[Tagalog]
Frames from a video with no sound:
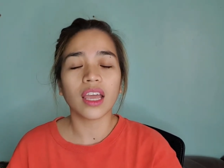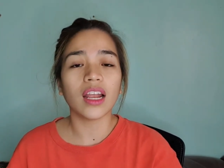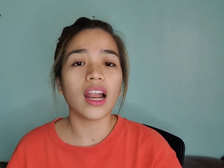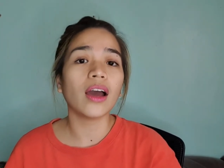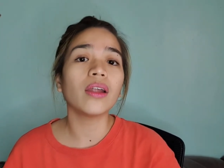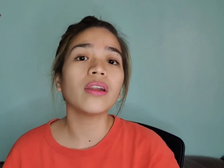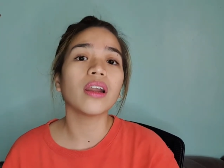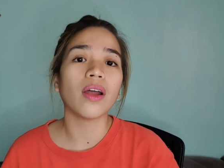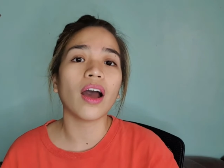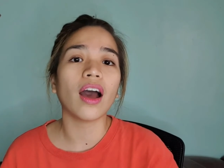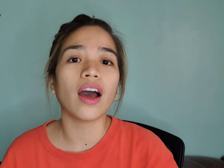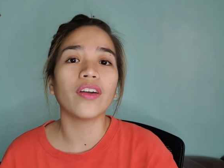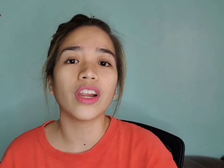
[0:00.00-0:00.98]
Kailangan
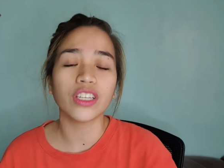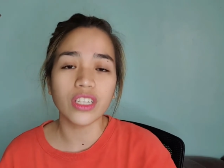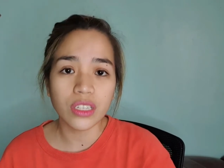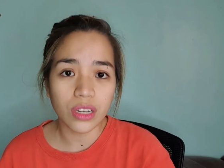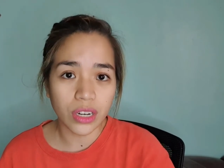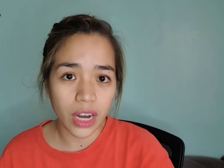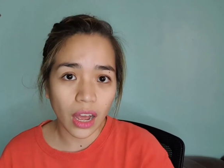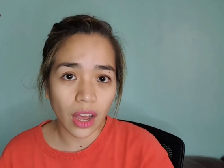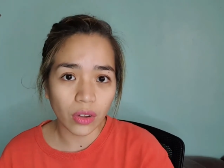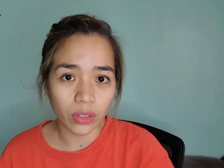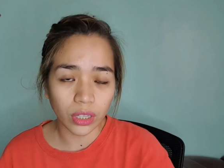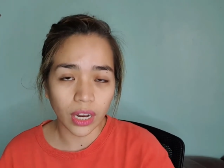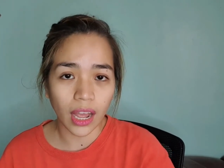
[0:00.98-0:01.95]
uh, registered
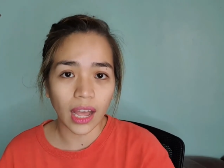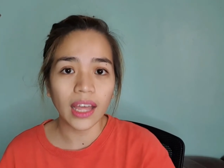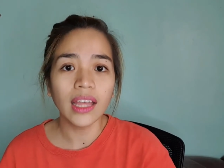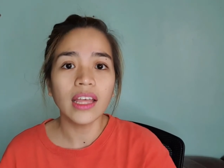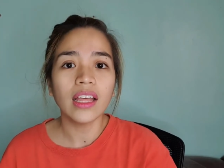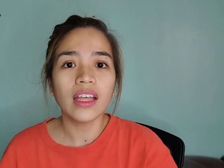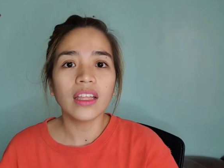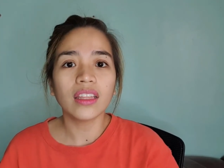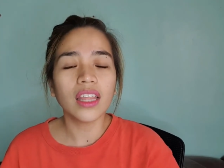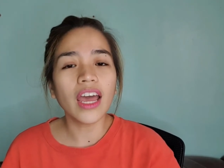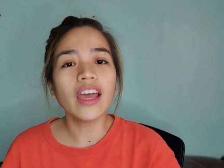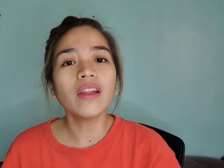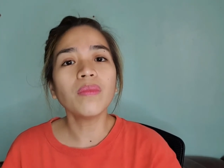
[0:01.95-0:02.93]
account na.
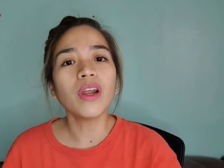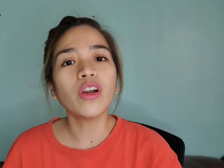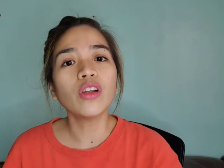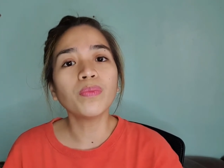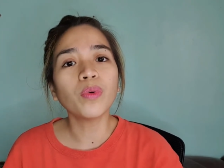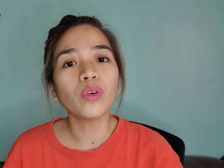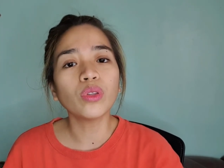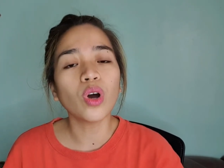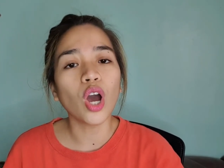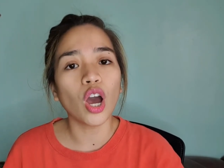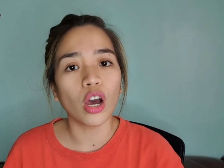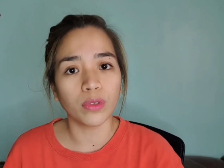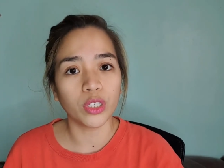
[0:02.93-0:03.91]
Then, meron po
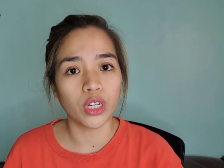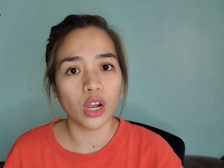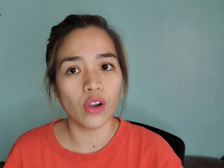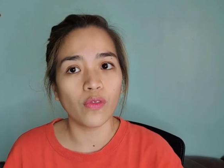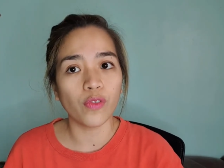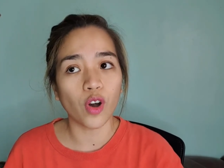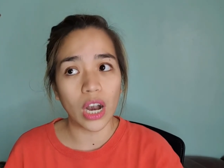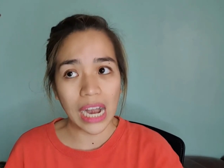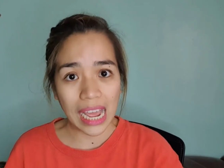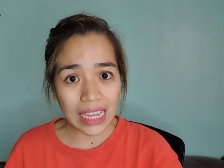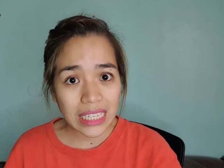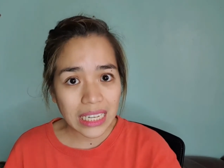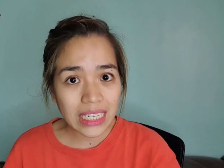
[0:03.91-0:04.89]
dong option for
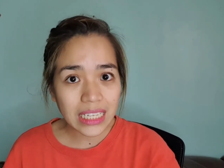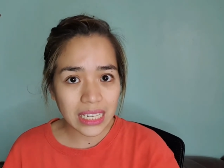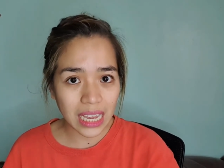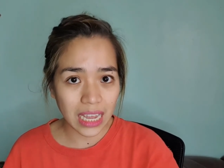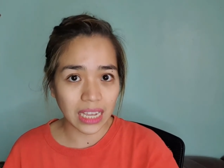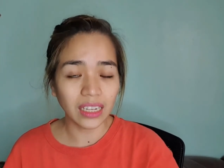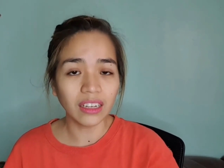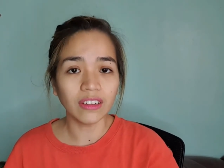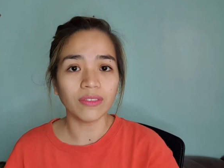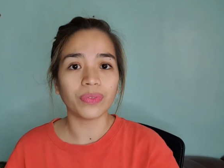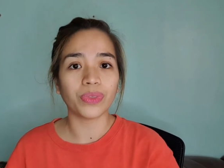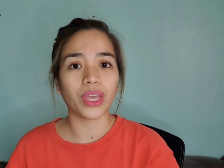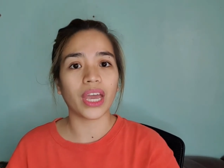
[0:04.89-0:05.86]
licensing.
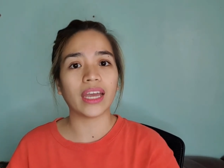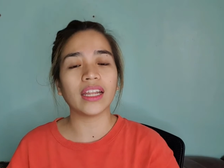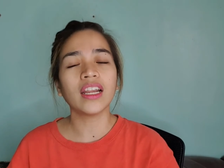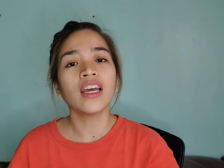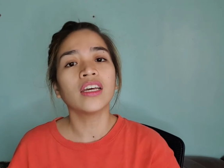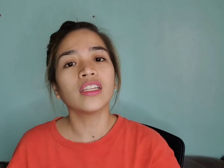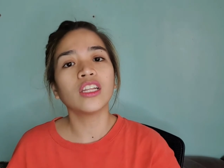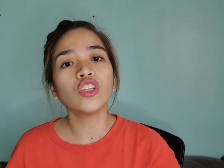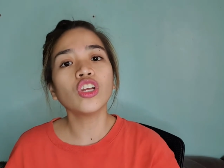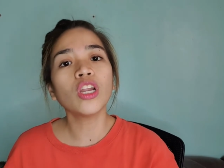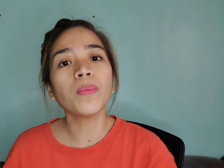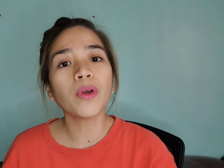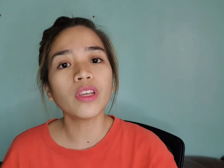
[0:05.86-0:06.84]
Yan.
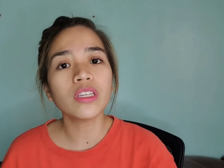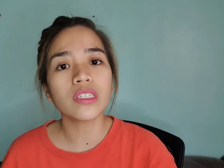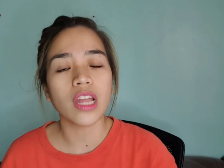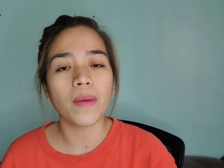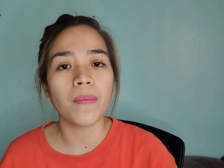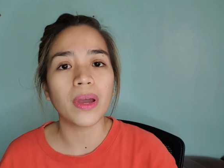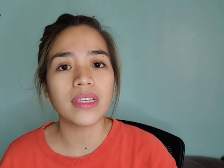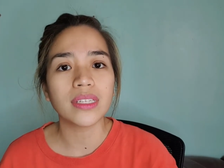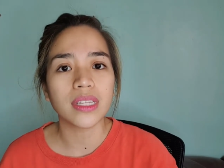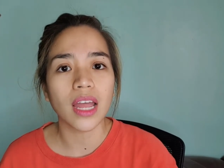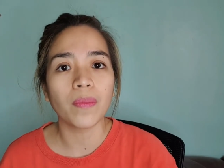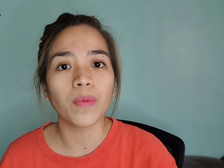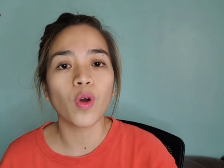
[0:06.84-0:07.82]
Nandun na po yung
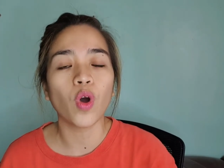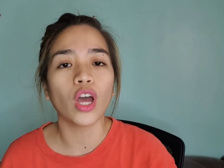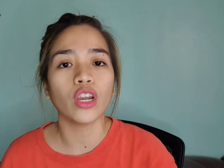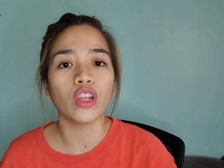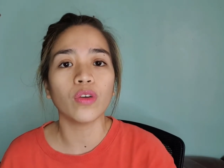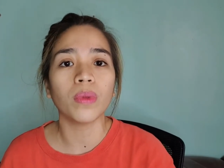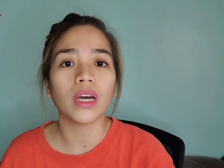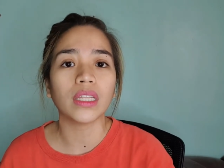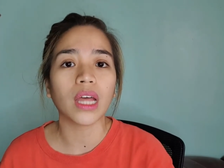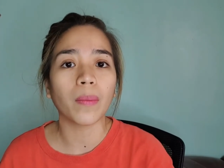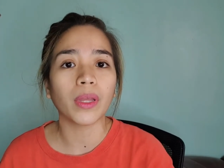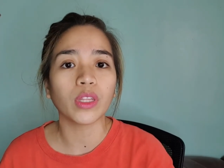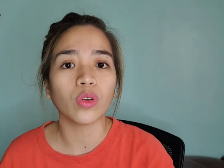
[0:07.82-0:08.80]
step-by-step -step kung ano yung
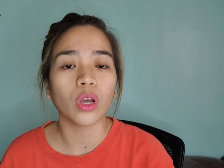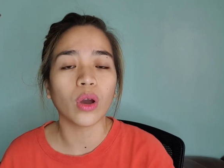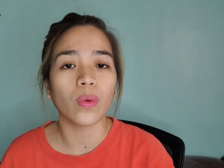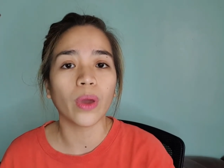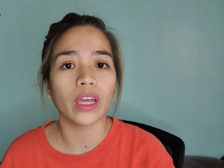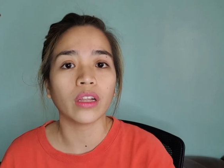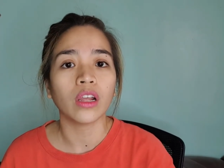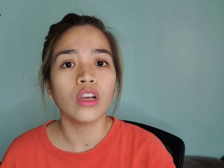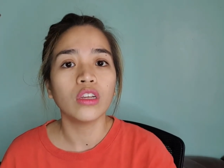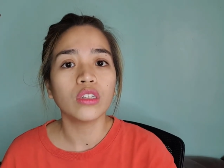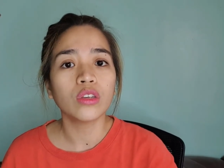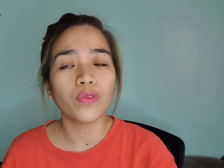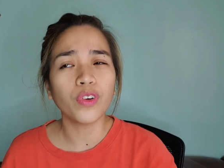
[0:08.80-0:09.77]
mga dapat nyong gawin.
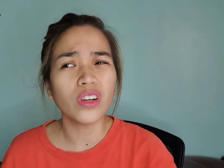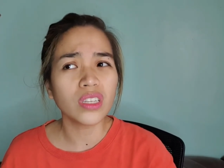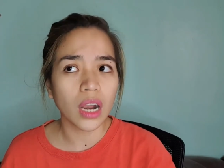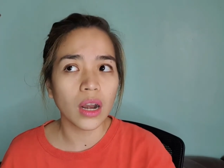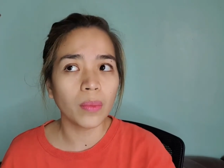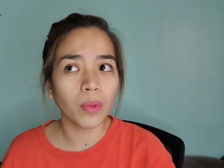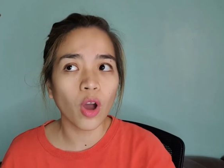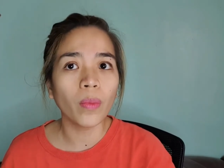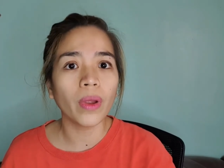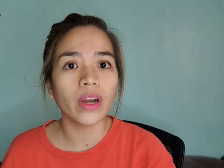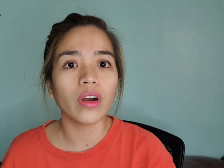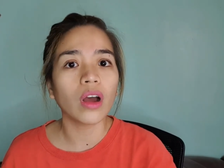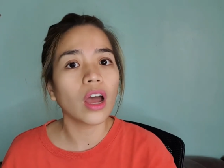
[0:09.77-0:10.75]
So, first, alam ko,
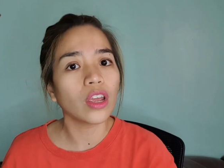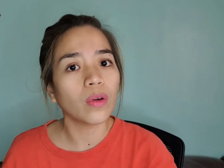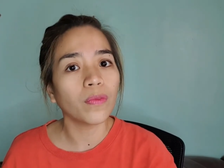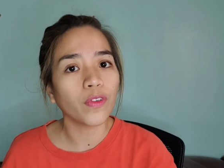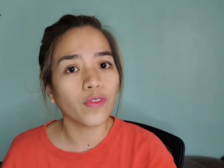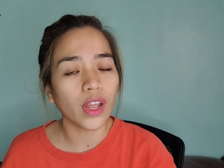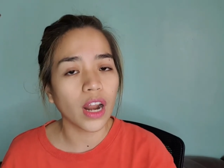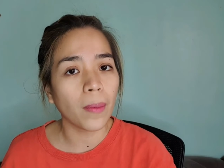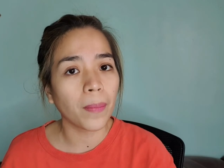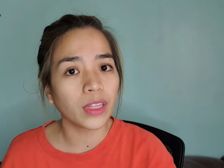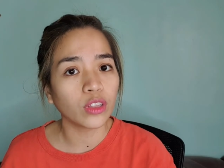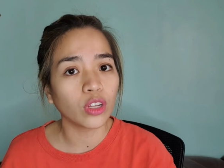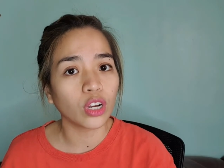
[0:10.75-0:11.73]
meron kayong fill
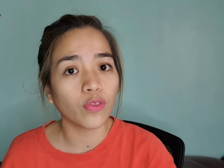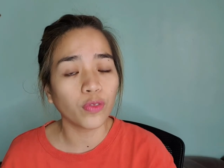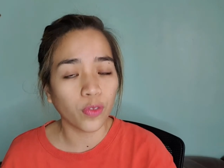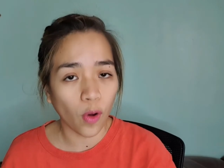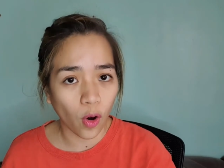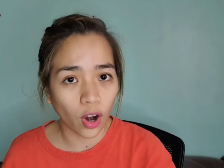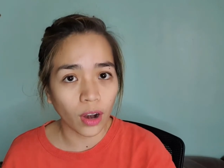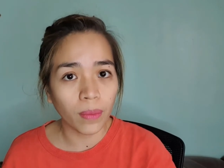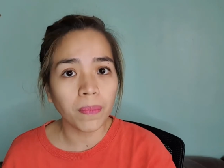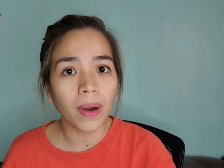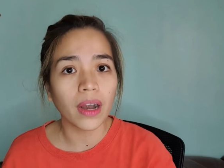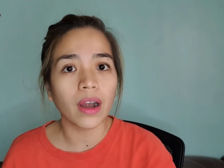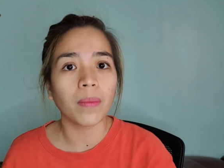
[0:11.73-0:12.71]
upan doon na
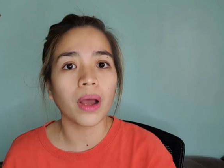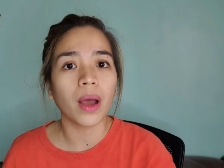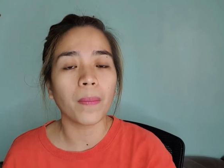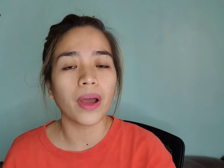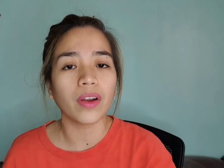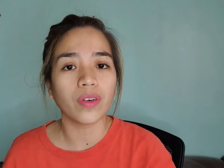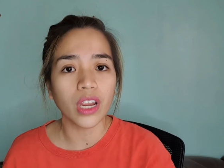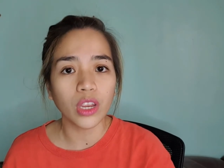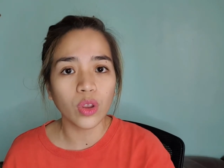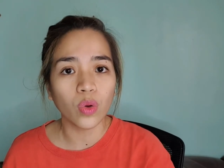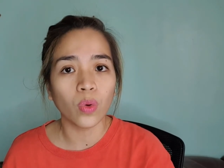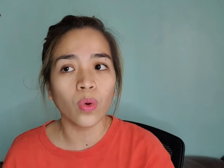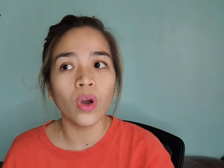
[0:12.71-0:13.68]
form para
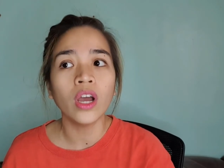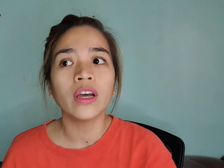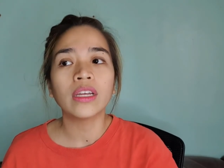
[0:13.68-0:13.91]
makapag-renew.